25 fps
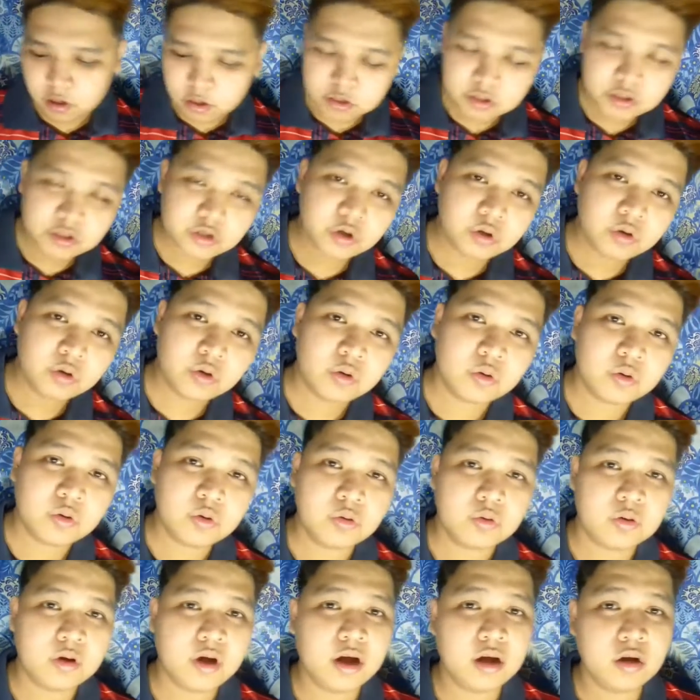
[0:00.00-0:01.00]
So,
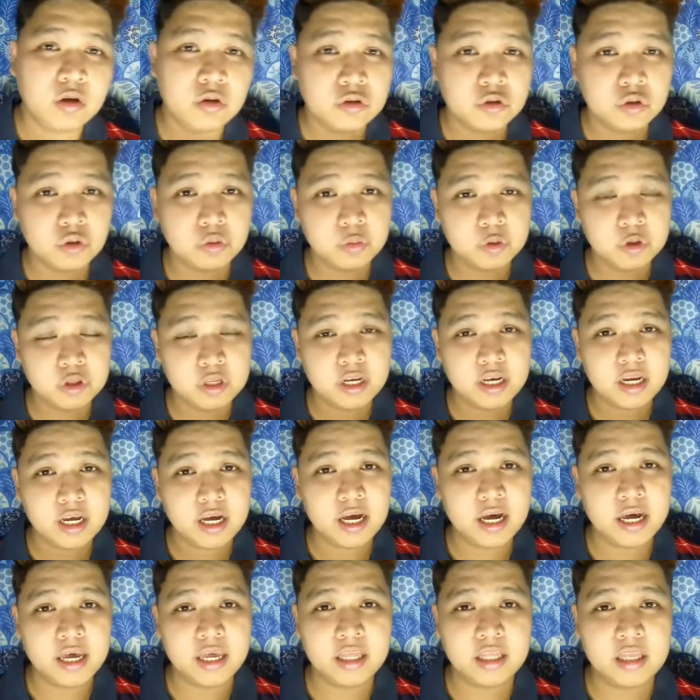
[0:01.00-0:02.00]
ang gusto kong
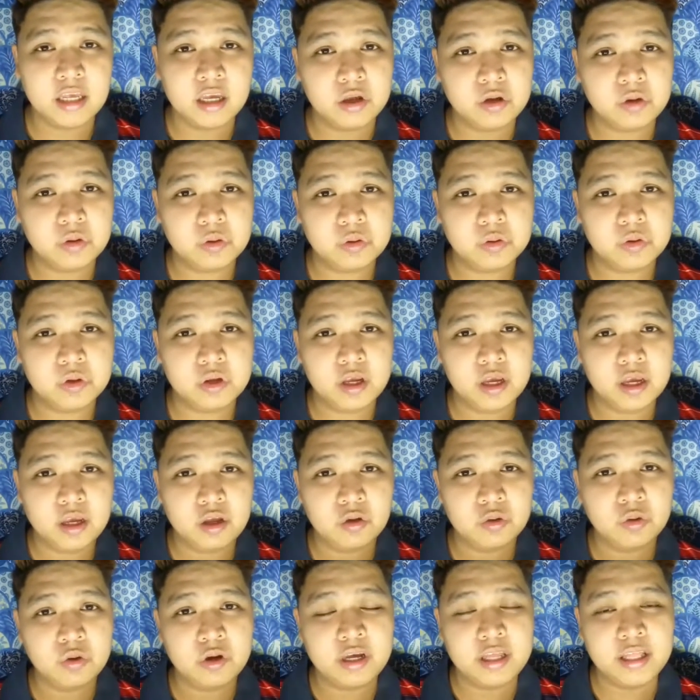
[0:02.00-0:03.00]
talakayan ngayon
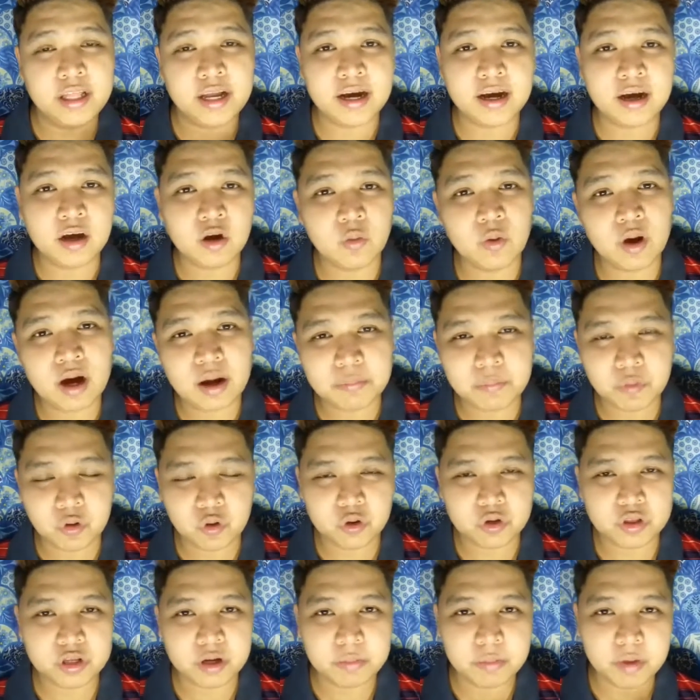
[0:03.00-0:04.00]
ay yung ginagawa
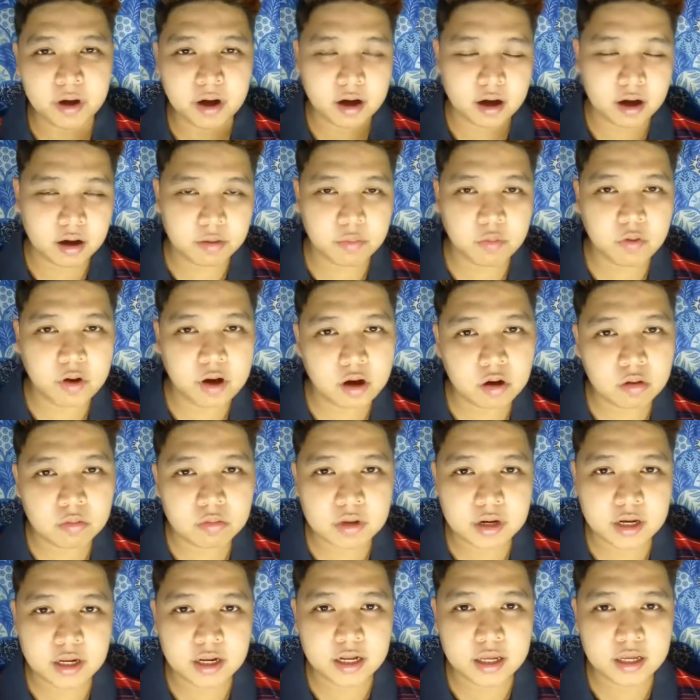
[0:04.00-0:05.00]
po ng mga kapwa kong
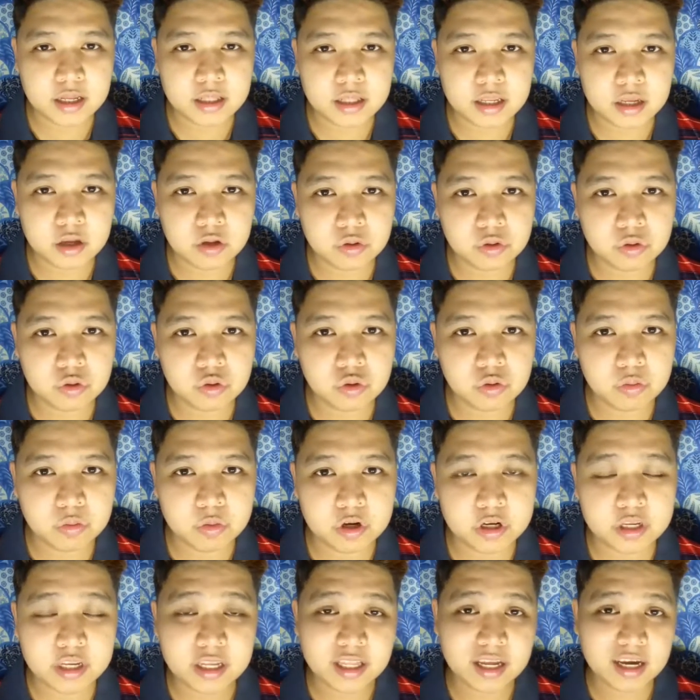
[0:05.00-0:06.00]
maliliit na
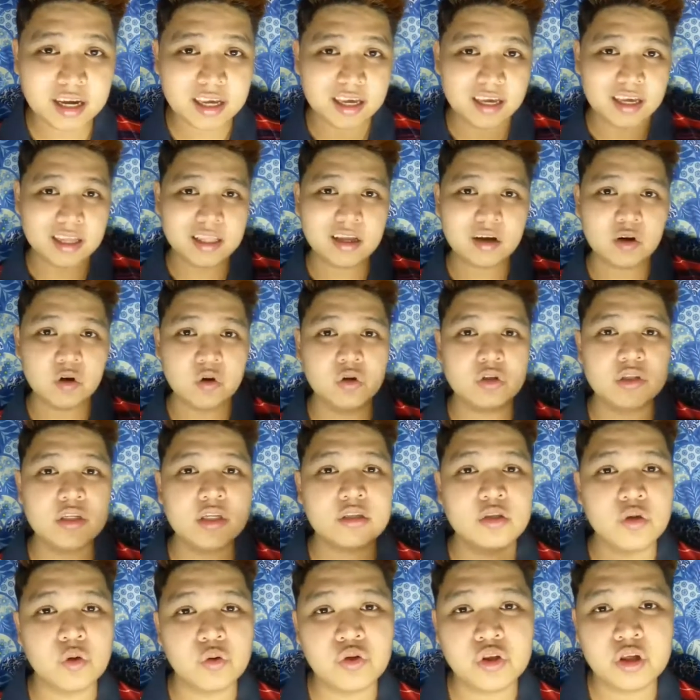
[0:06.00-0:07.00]
YouTuber na nakikita ko sa
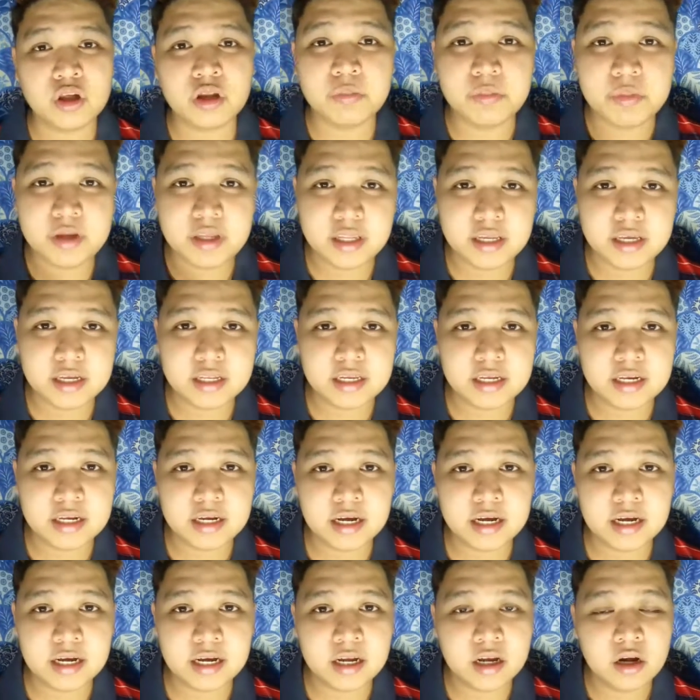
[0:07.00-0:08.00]
social media
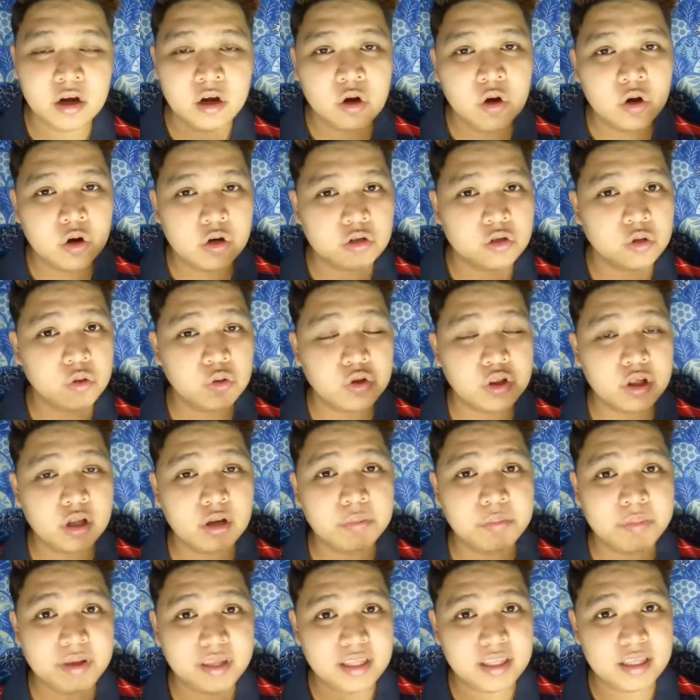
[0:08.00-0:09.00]
nila or
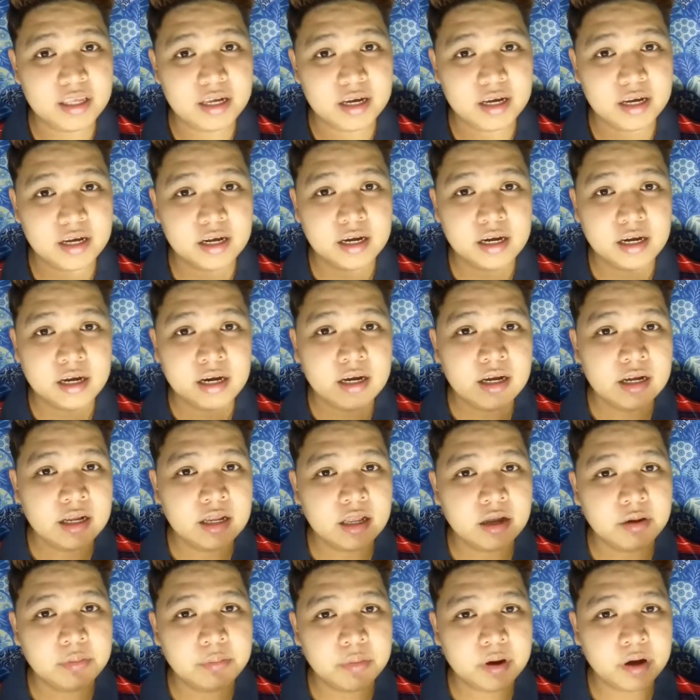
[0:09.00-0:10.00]
social media
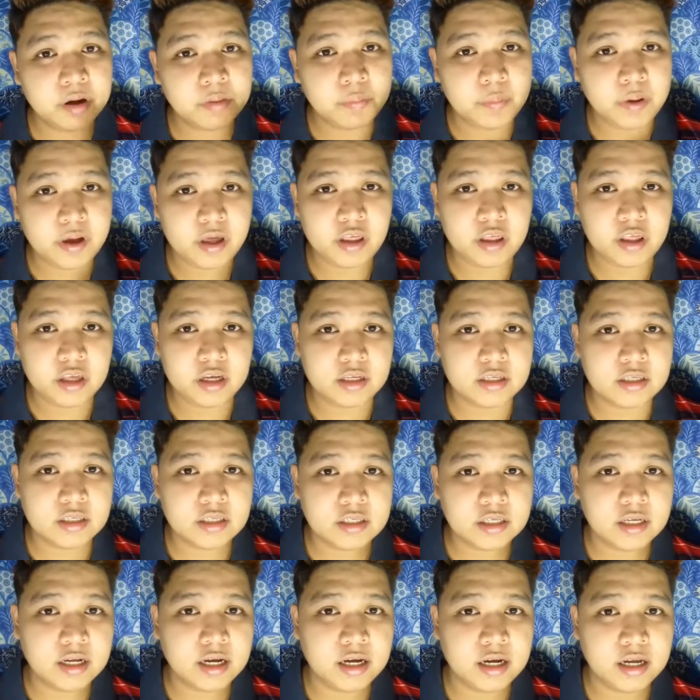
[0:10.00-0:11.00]
ng mga
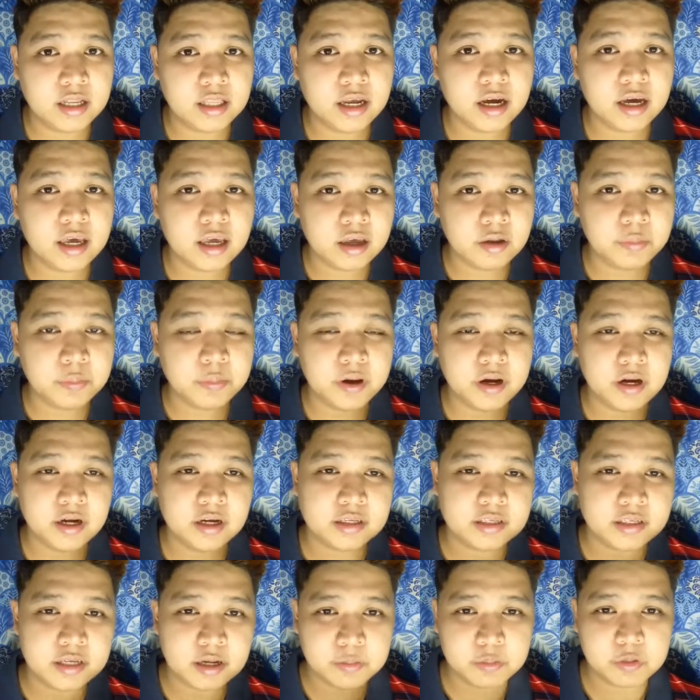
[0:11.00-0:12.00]
pages na
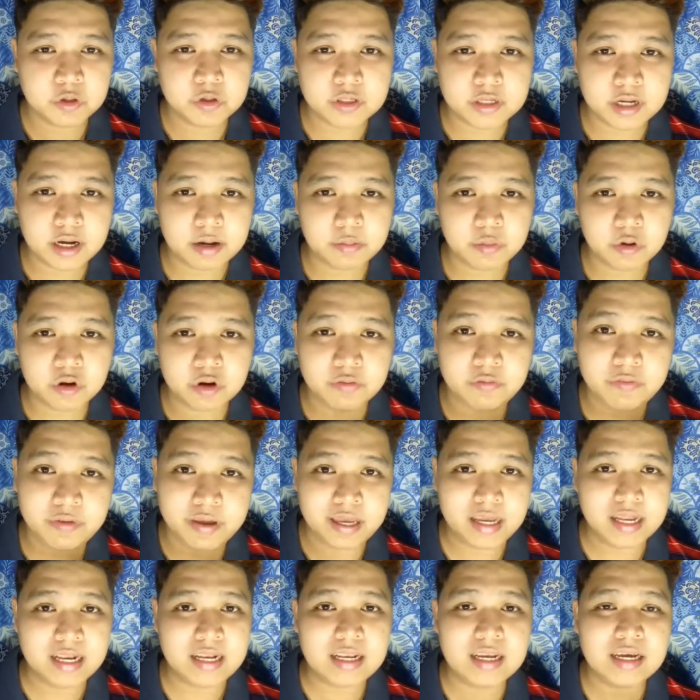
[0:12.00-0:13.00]
nakikipag sub to sub or
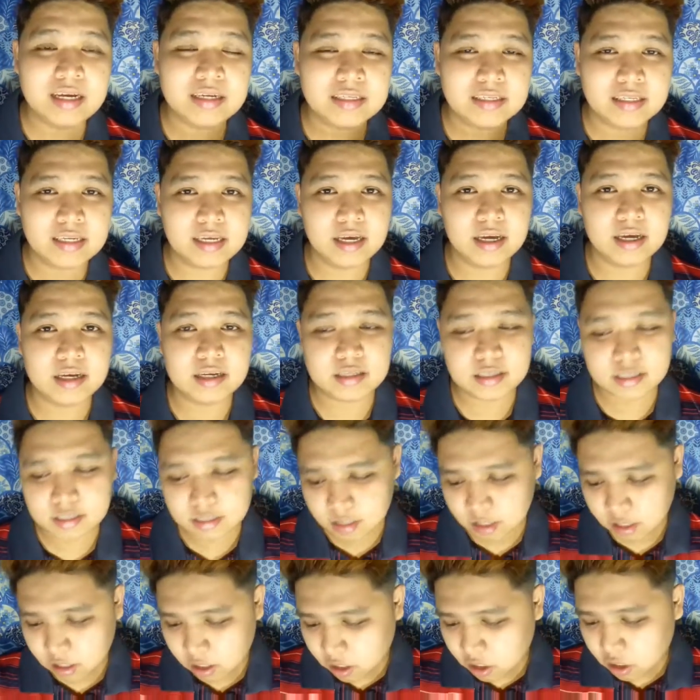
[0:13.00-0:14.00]
BLCS.